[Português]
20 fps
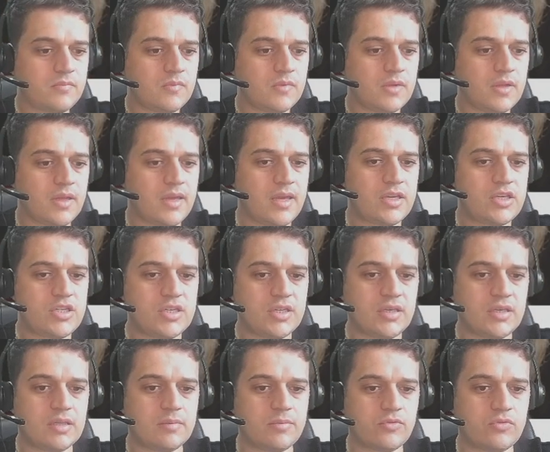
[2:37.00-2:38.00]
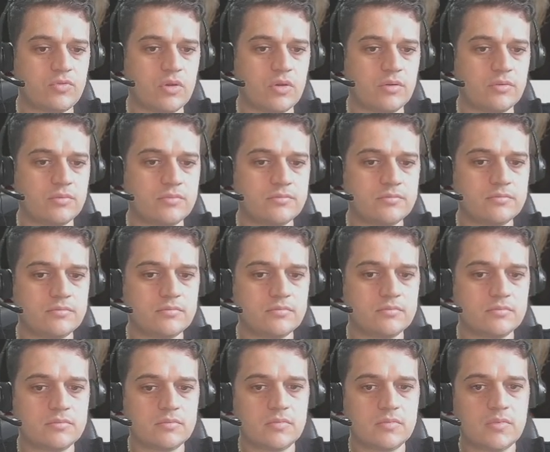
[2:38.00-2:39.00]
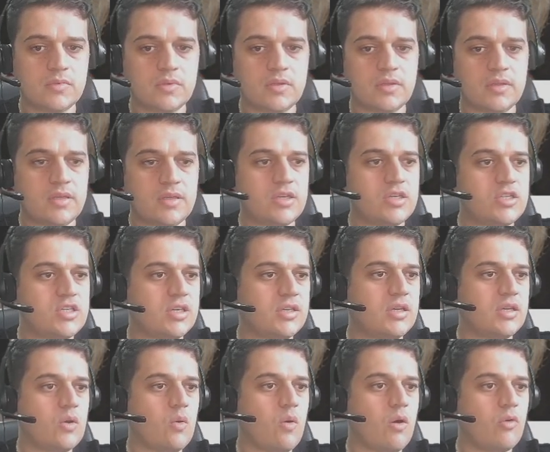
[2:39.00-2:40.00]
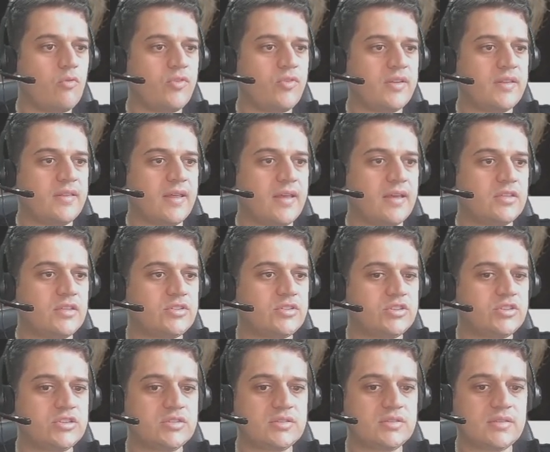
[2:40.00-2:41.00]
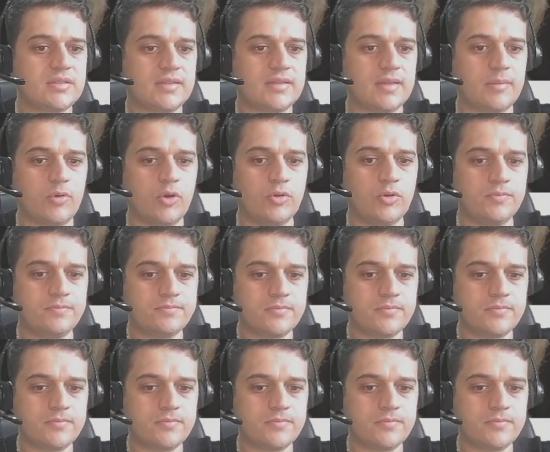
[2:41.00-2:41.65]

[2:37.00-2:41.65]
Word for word: Este aqui, pessoal. Este aqui é o alfa test, tá bom?